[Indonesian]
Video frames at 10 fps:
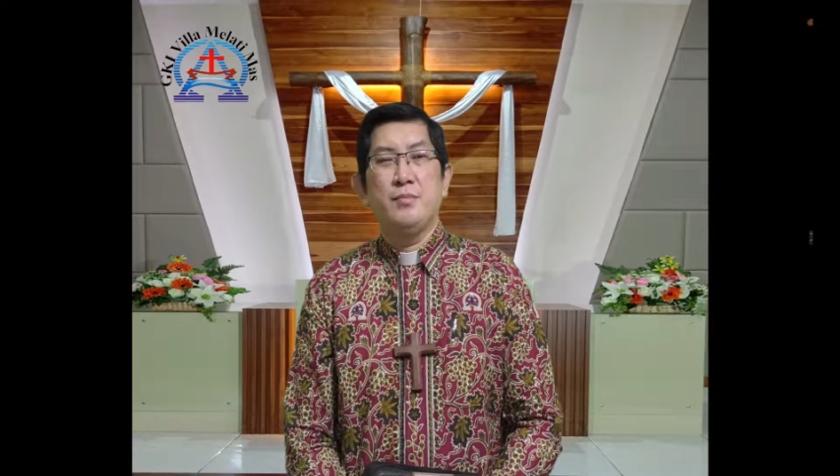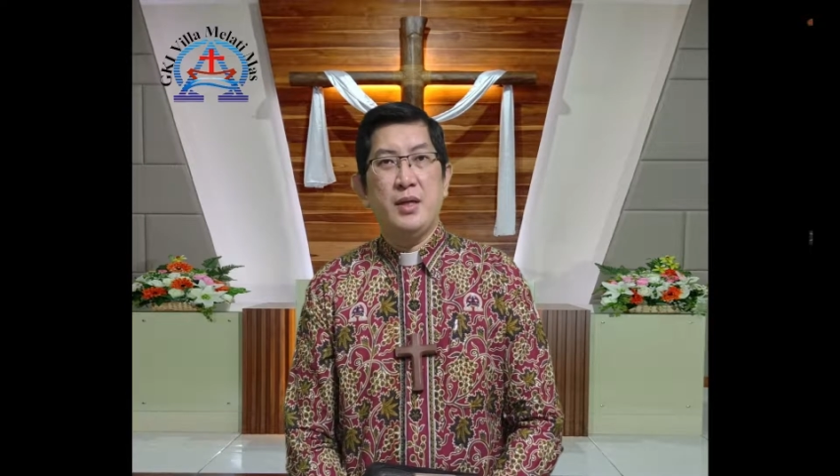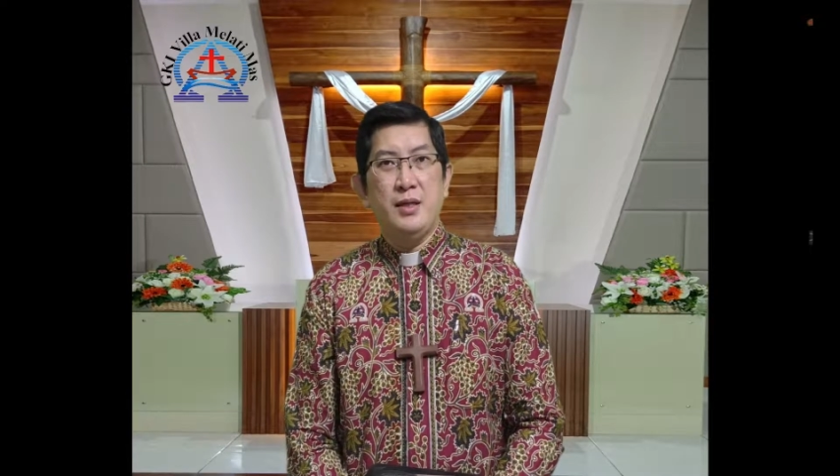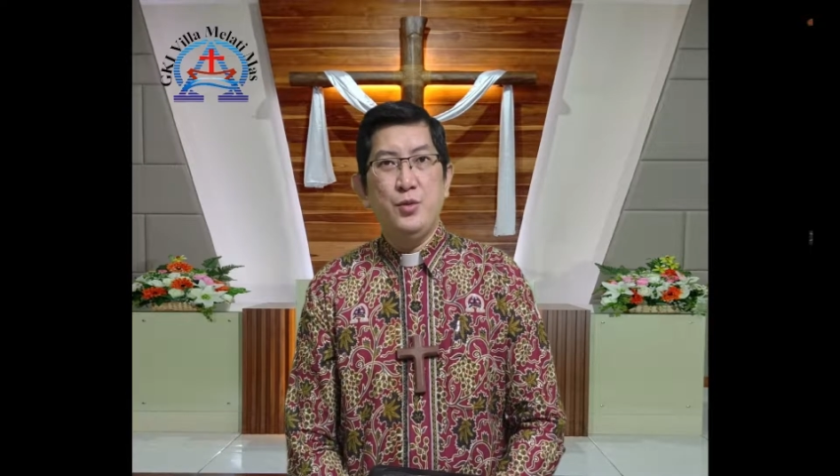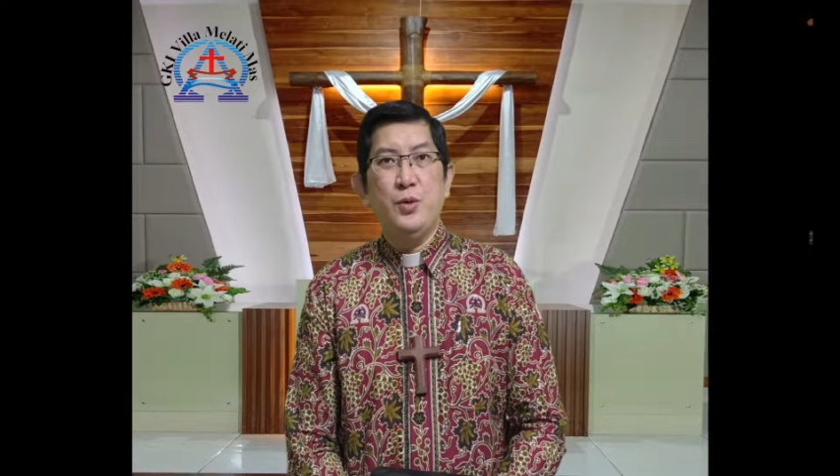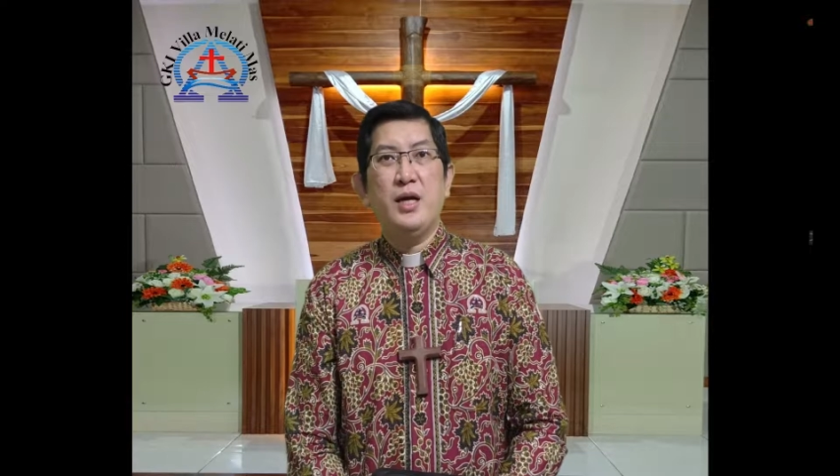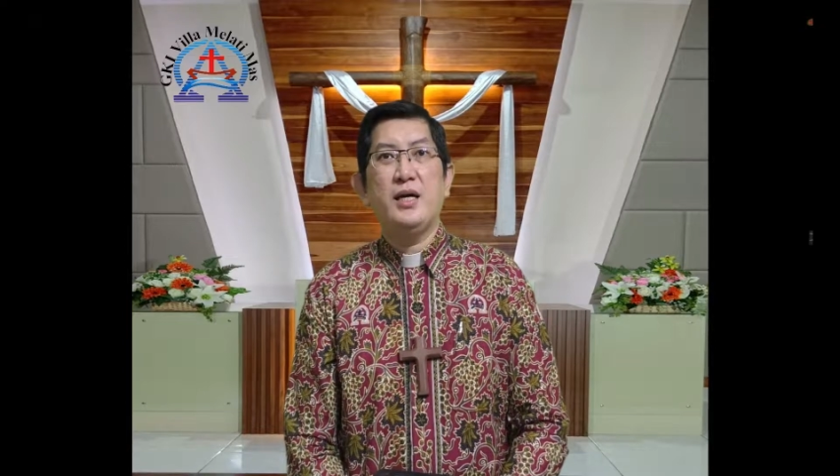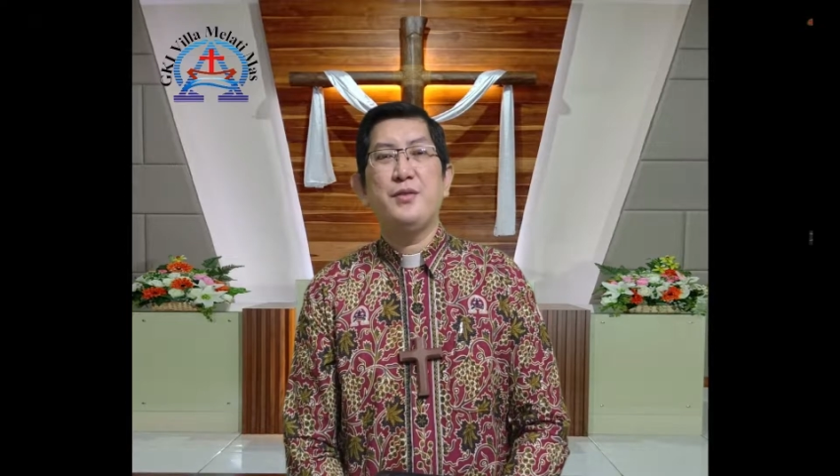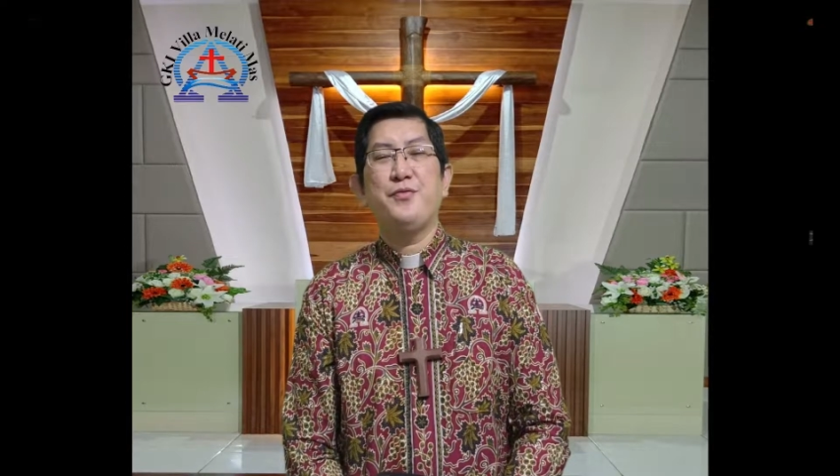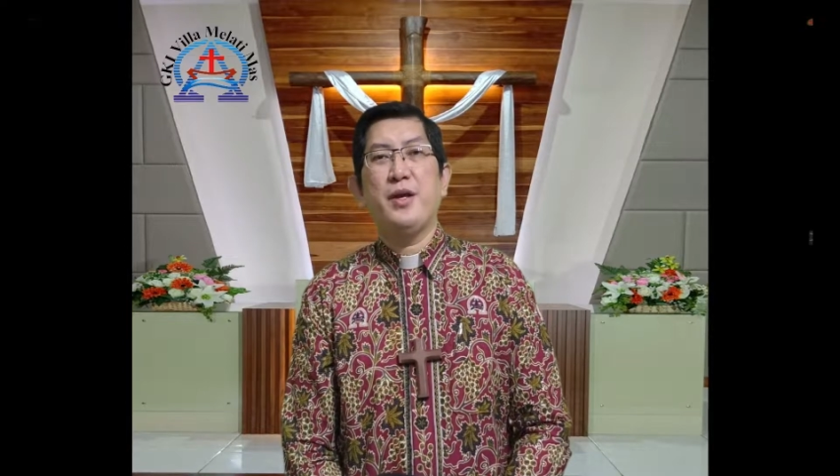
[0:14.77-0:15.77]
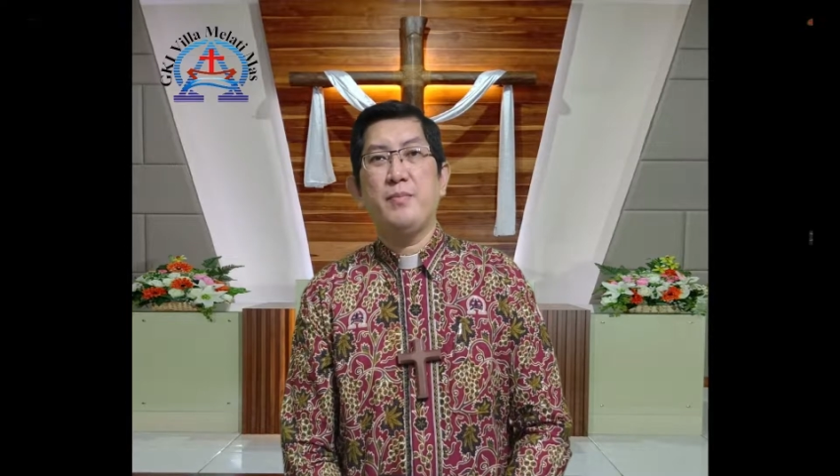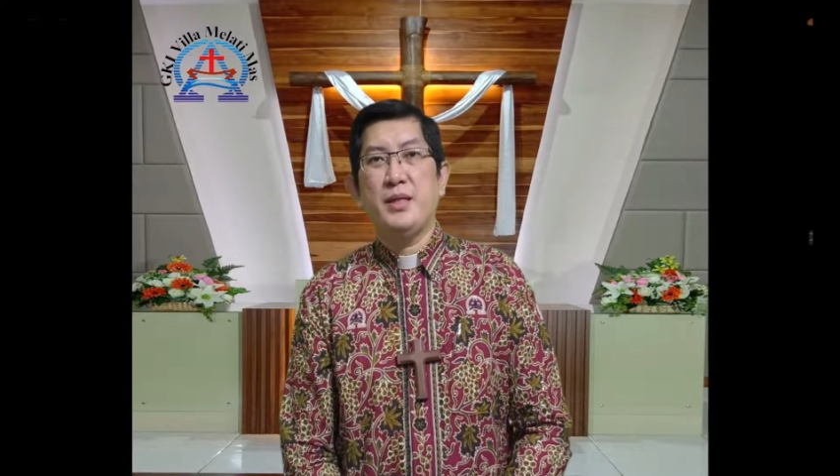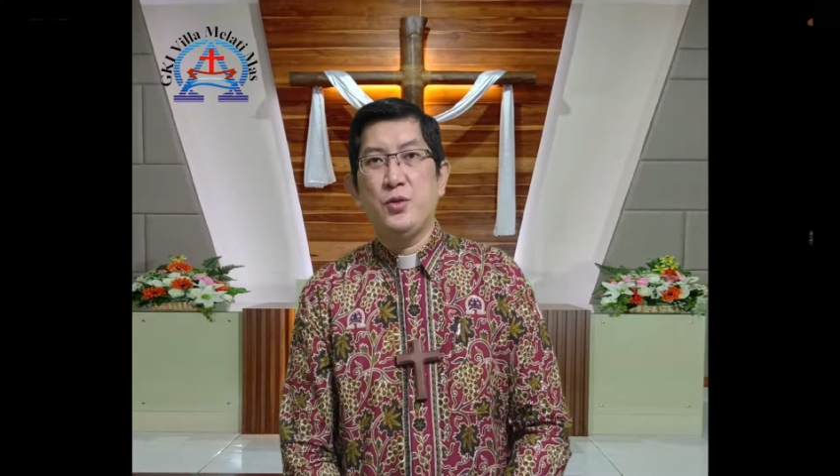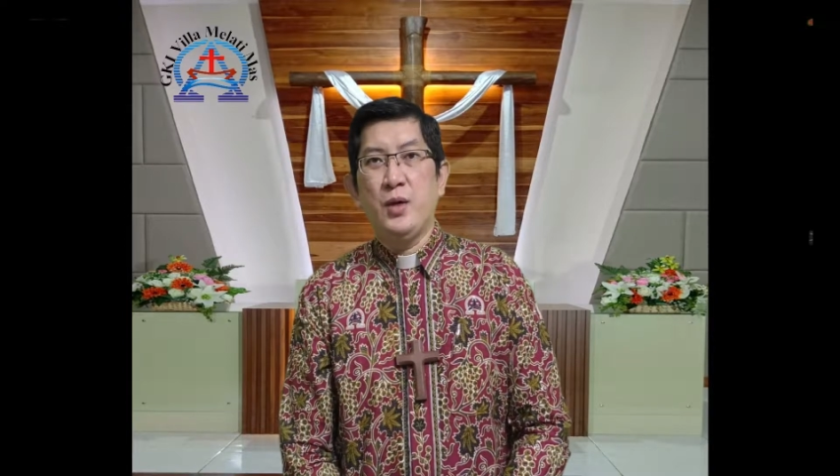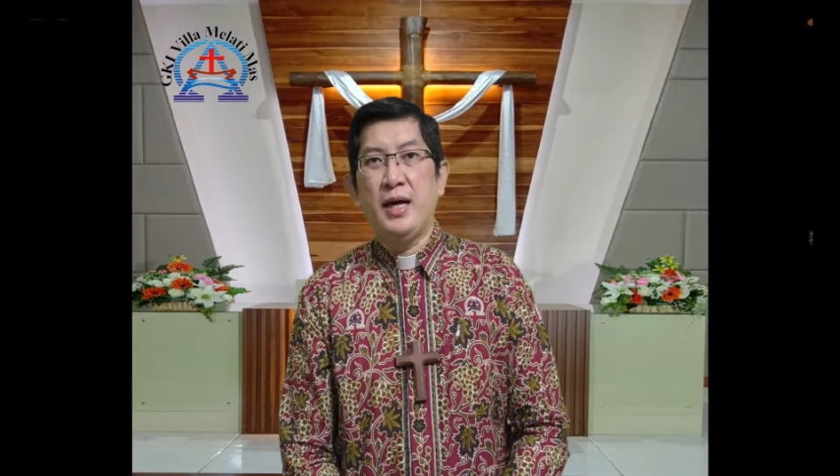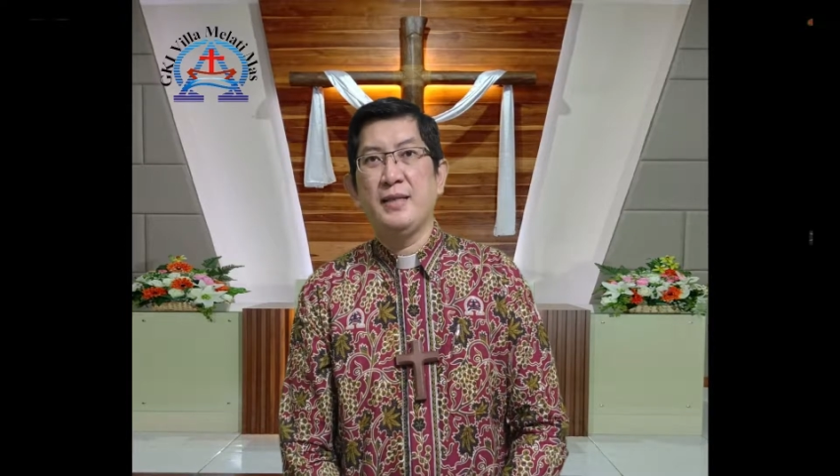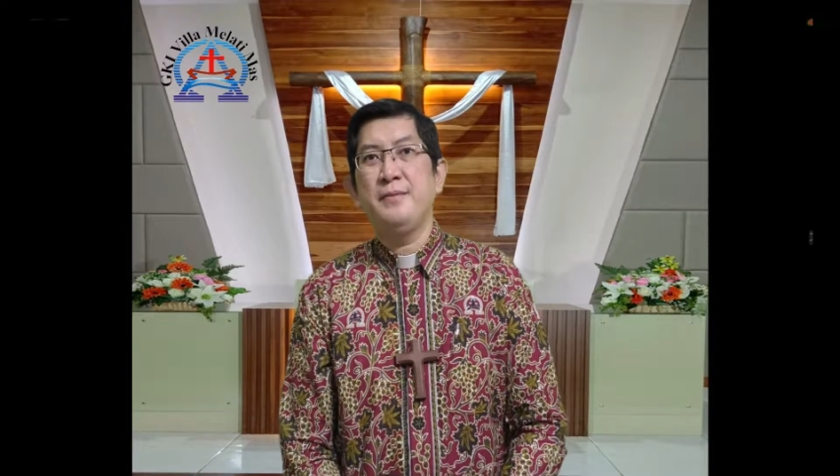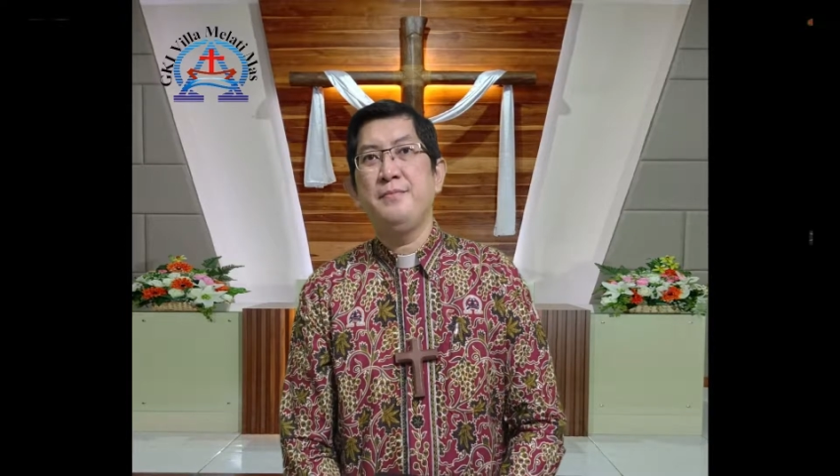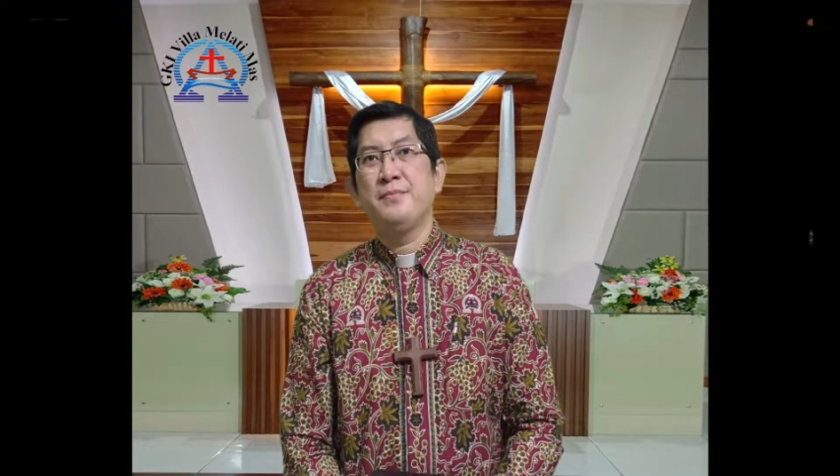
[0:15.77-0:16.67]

merenungkan firman Tuhan.